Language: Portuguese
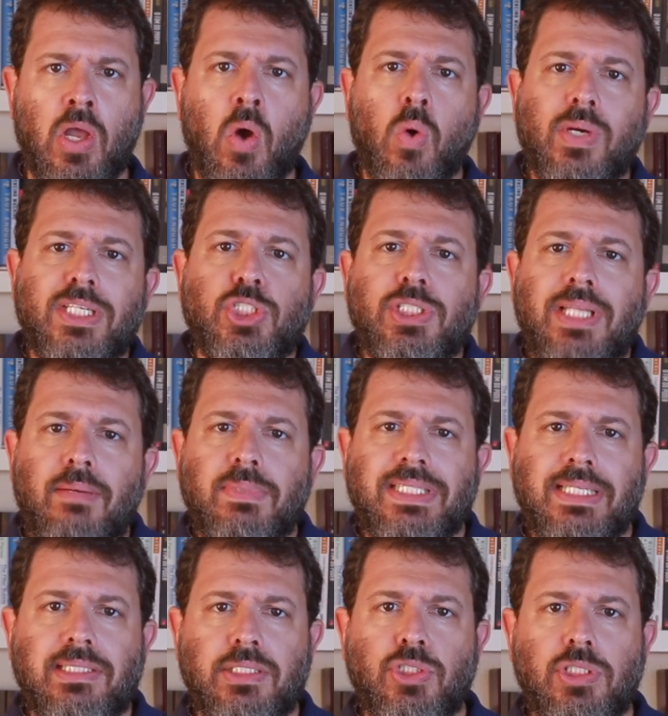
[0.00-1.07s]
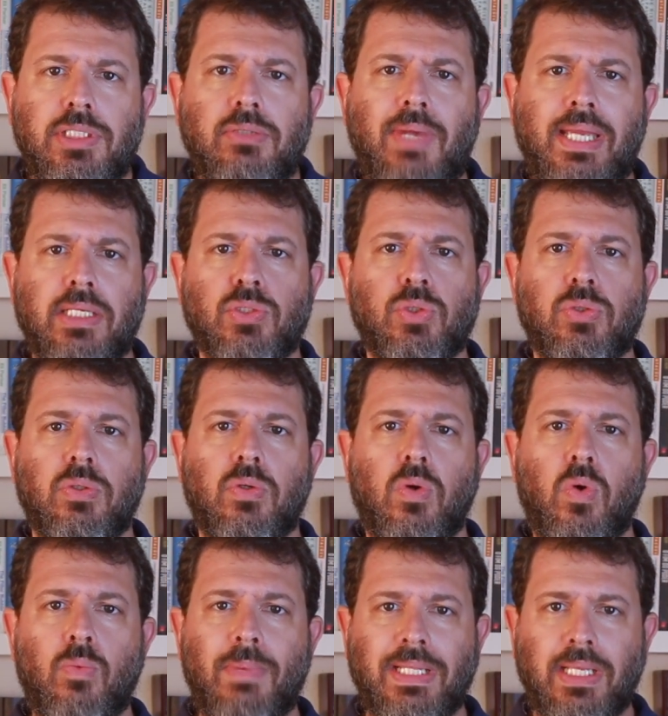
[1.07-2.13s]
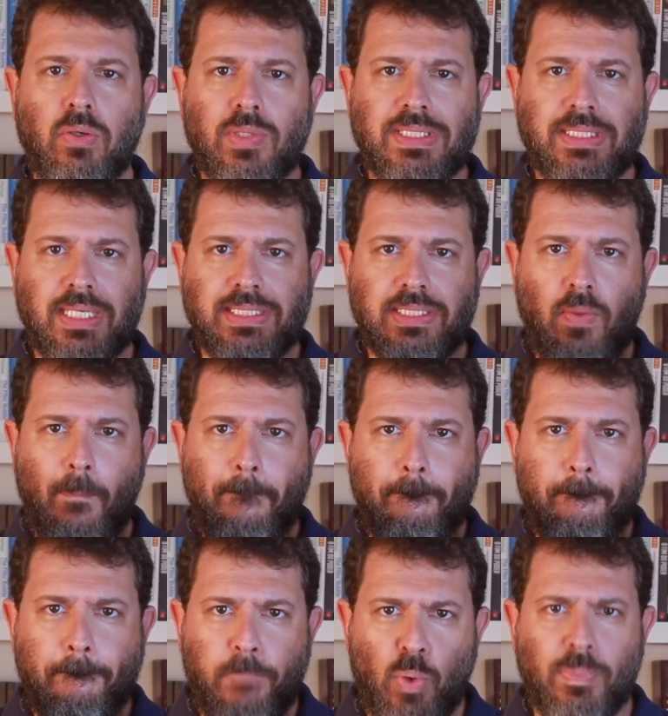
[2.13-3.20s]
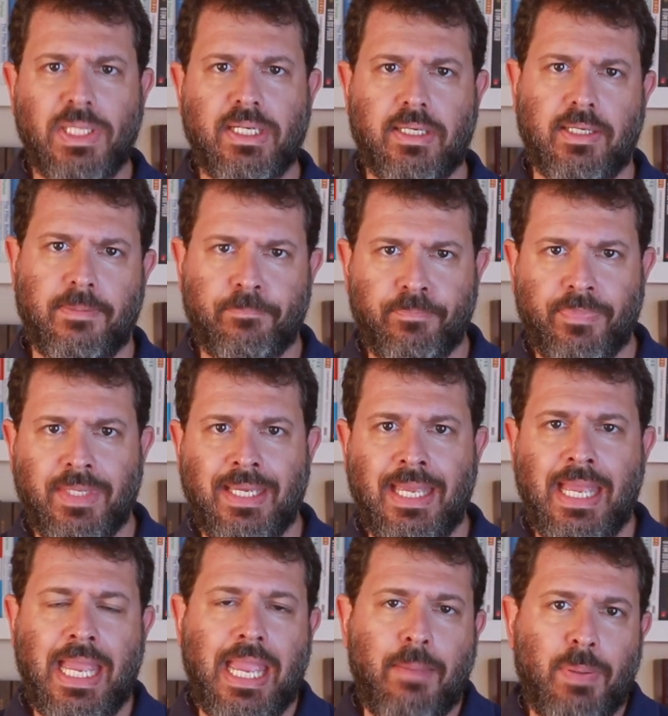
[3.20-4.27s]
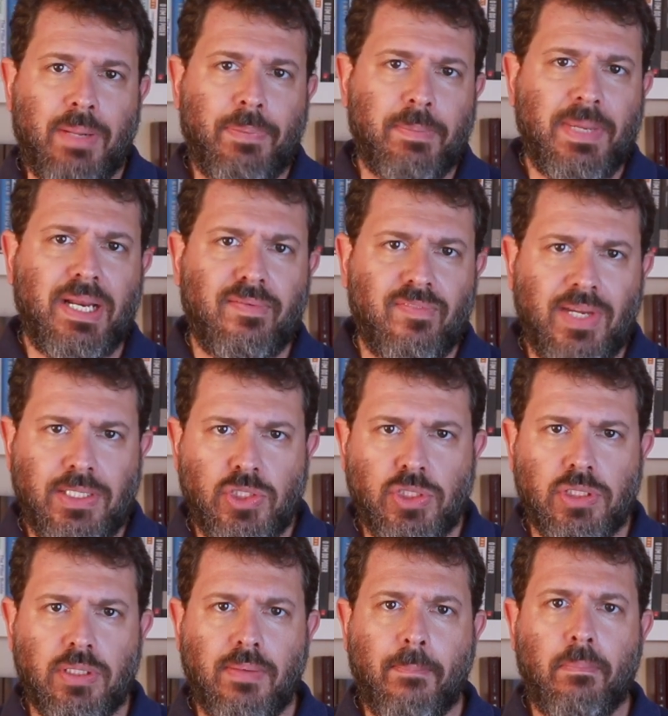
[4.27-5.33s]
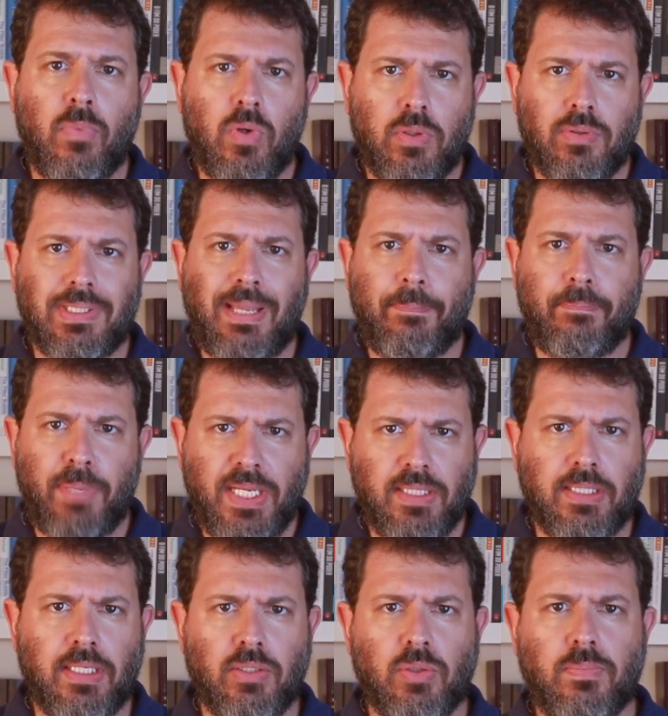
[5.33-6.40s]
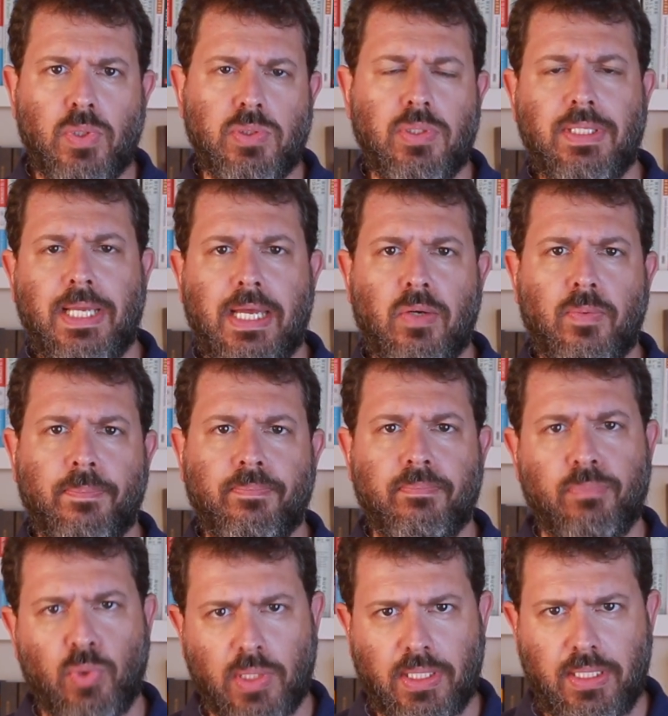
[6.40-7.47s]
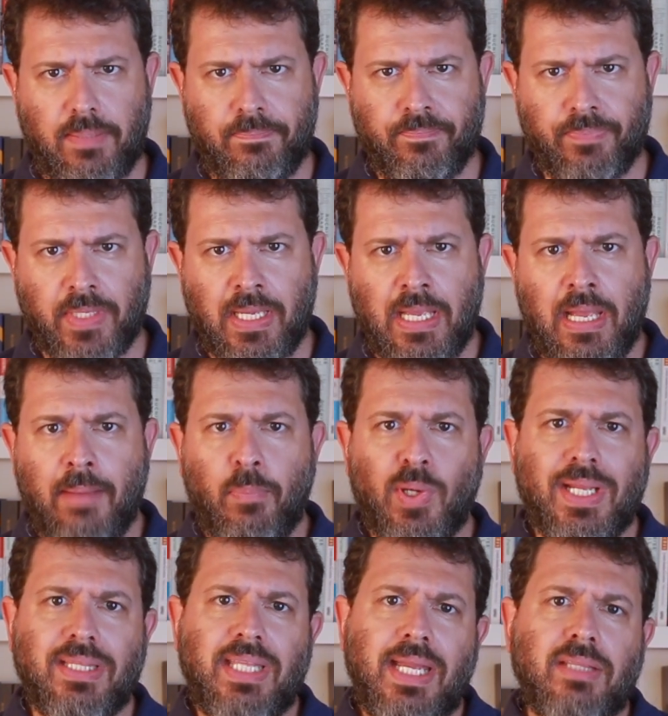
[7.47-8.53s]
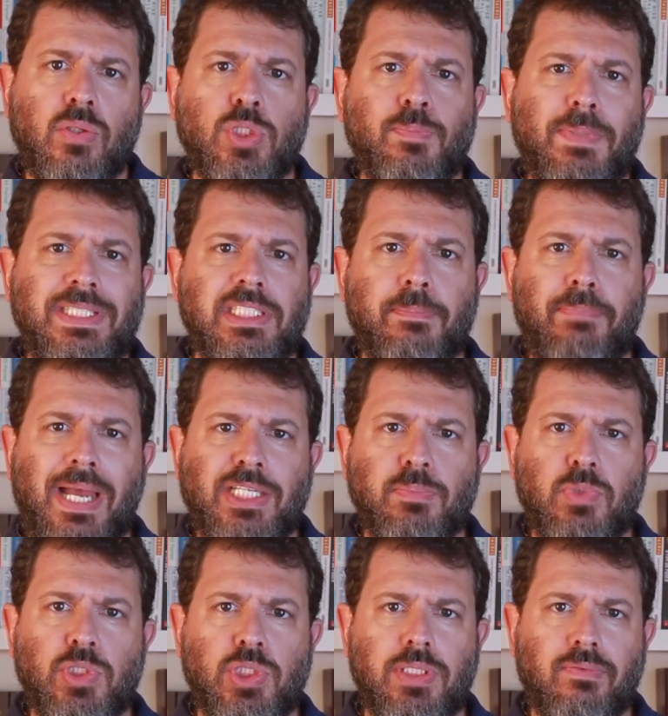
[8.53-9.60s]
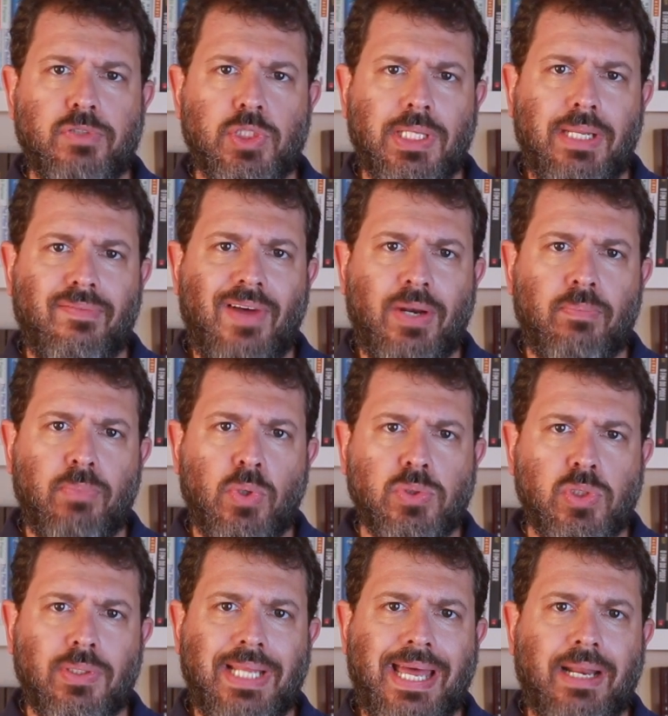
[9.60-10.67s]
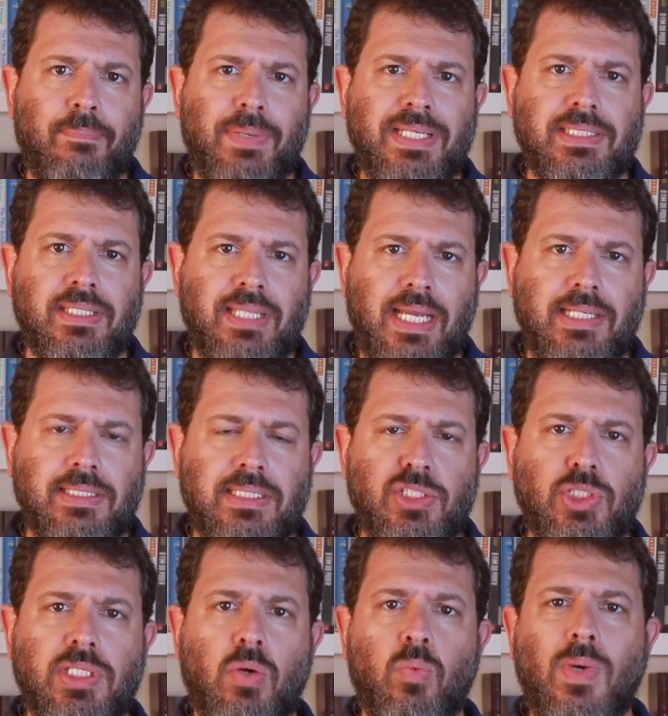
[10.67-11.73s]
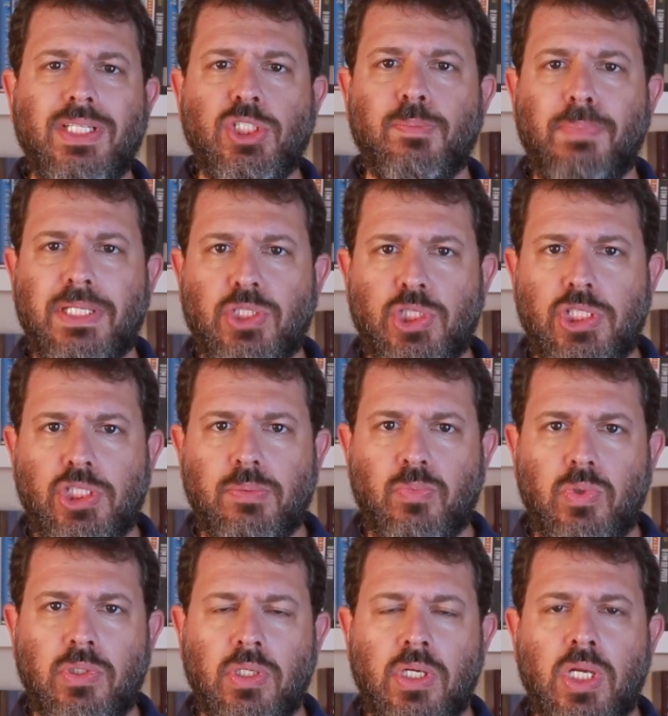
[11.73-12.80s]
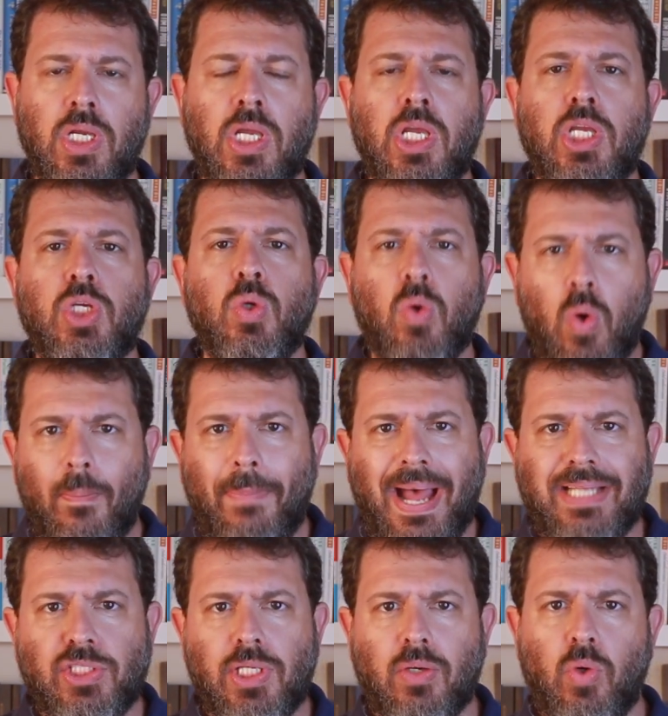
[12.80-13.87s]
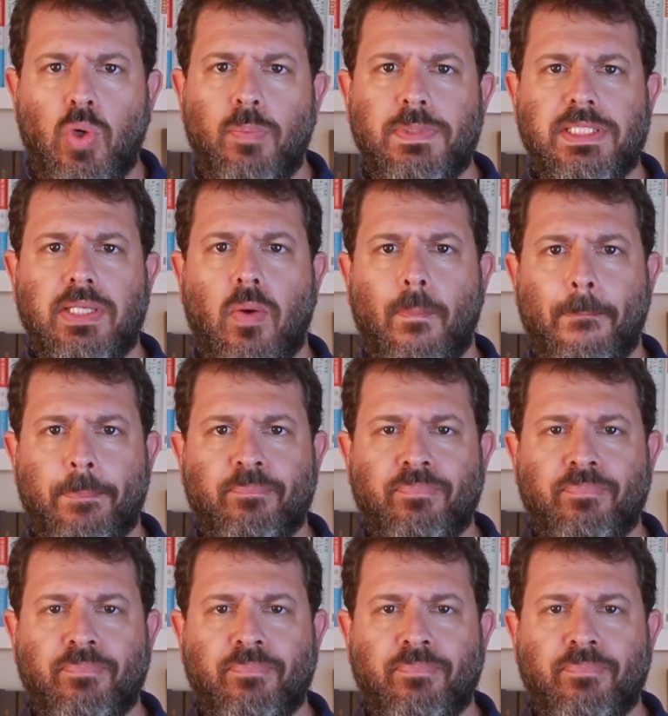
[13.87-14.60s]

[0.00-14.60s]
O que estamos assistindo é isso: uma negociação pública. E pela primeira vez, Moro está peitando o Bolsonaro. Por quê? Porque dentre os principais motivos que levaram Bolsonaro à presidência estão o antipetismo e o combate à corrupção.